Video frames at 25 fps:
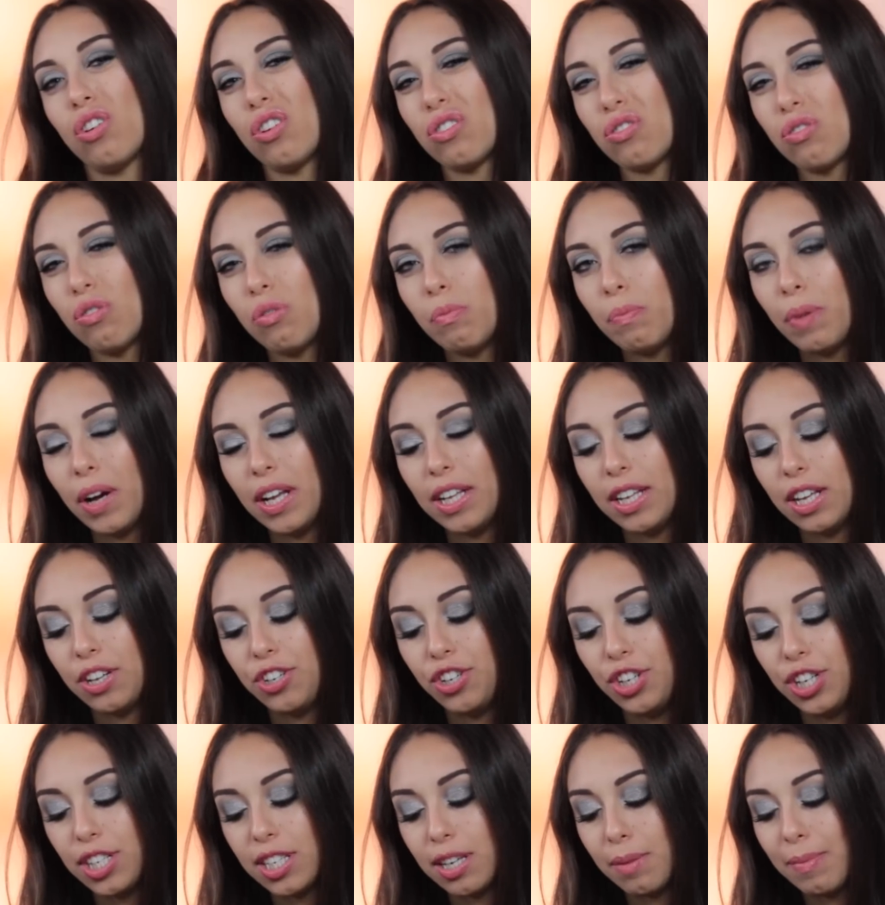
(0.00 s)
so, sono un po'
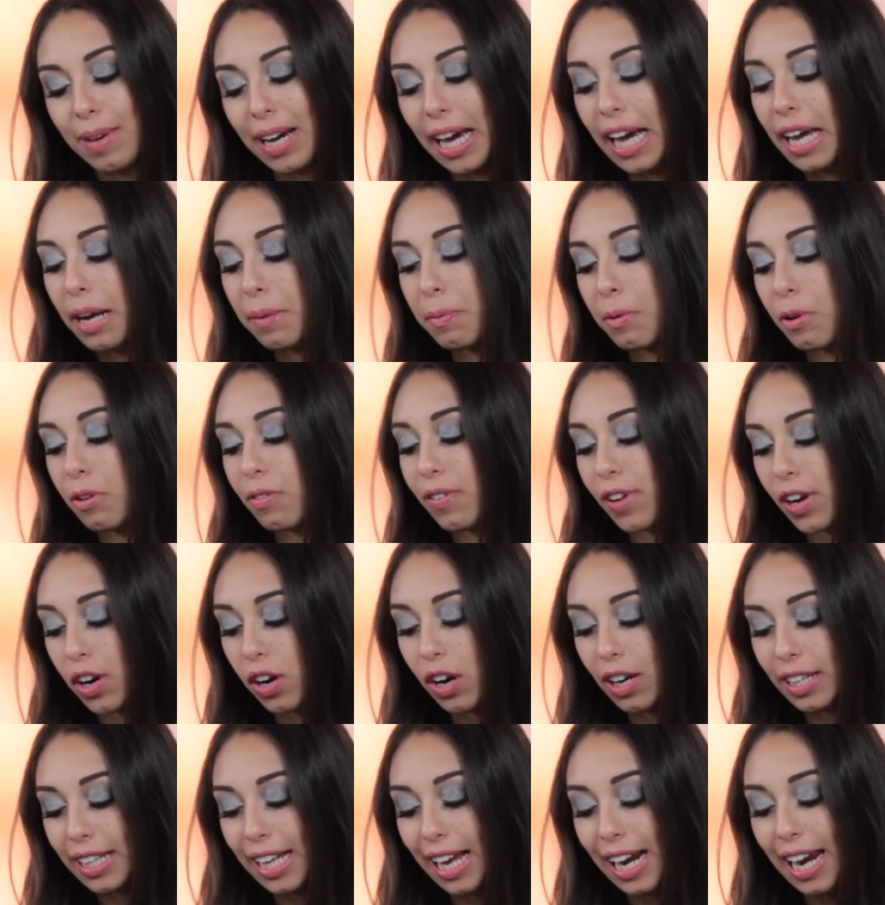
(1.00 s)
indecisa, magari proverò
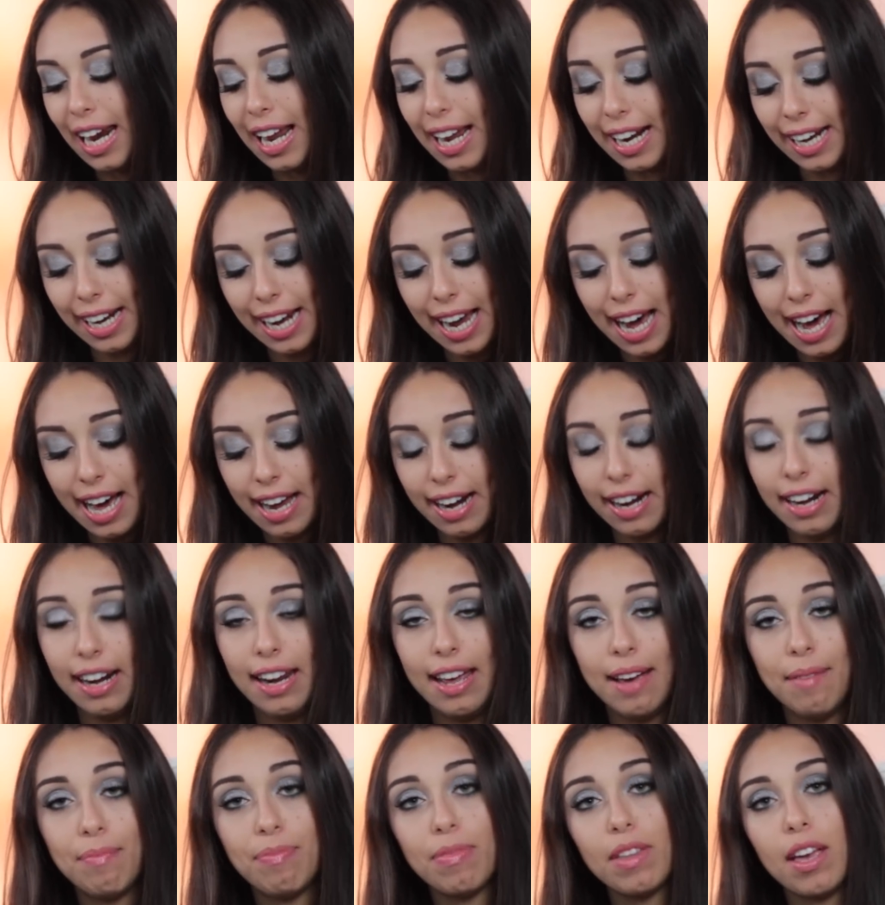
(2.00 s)
ad
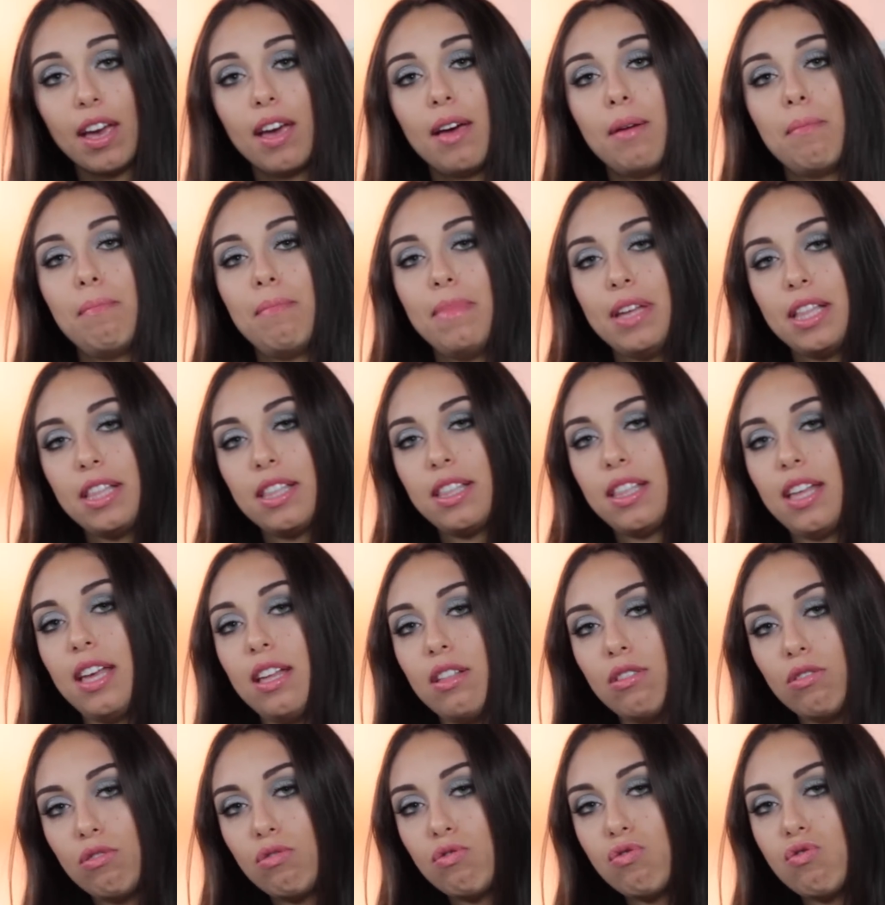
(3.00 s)
allargarle
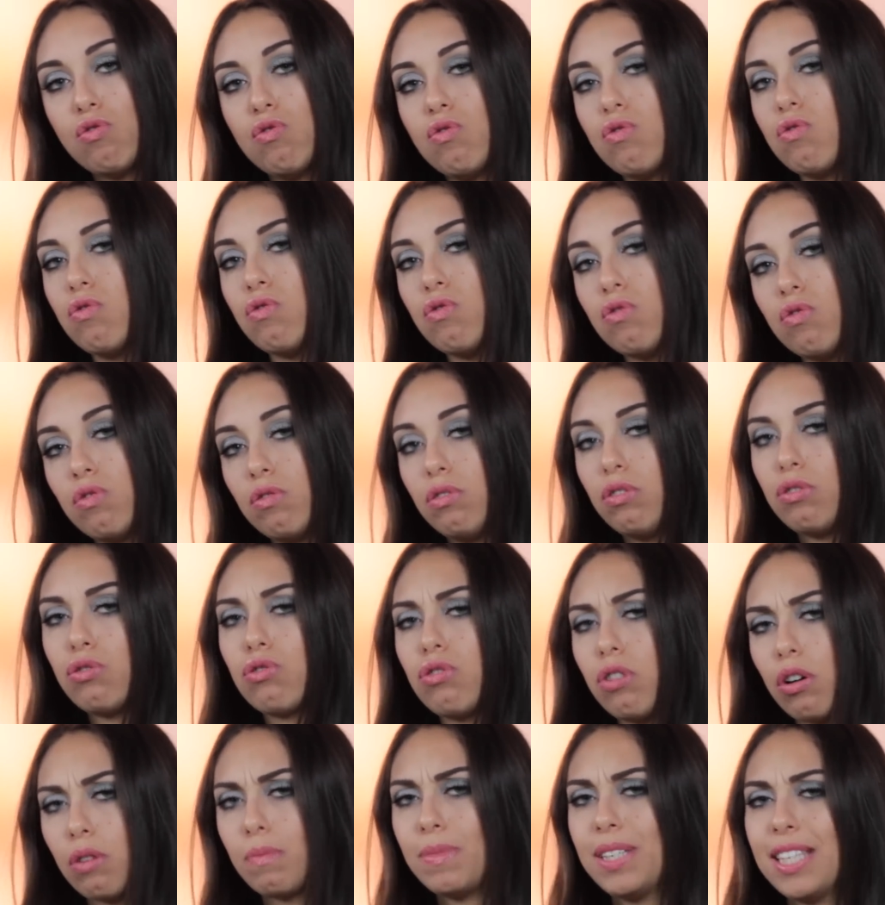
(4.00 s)
mettendo, non
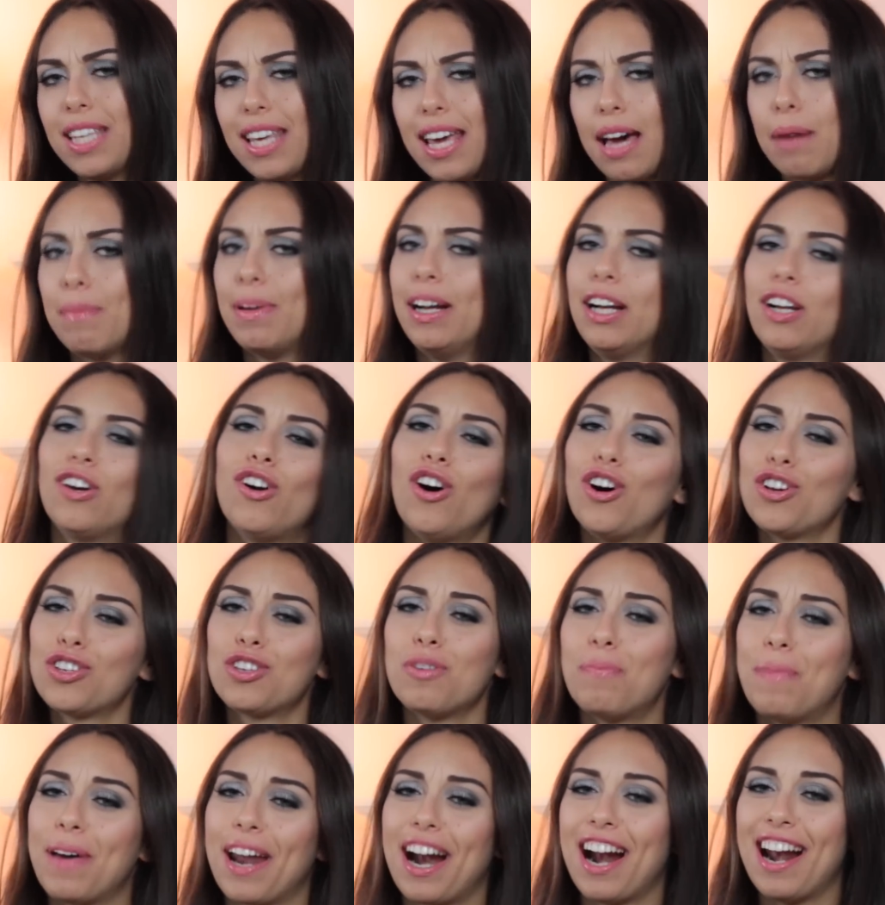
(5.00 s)
so come si chiama, il
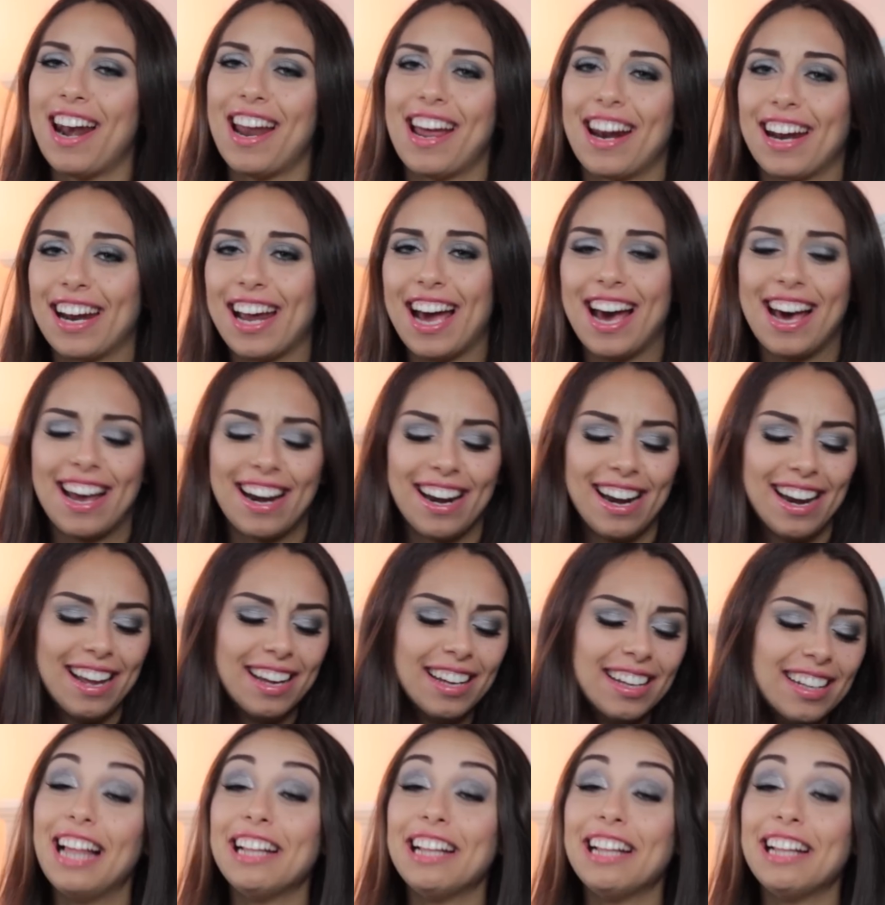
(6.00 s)
coso per allargarle.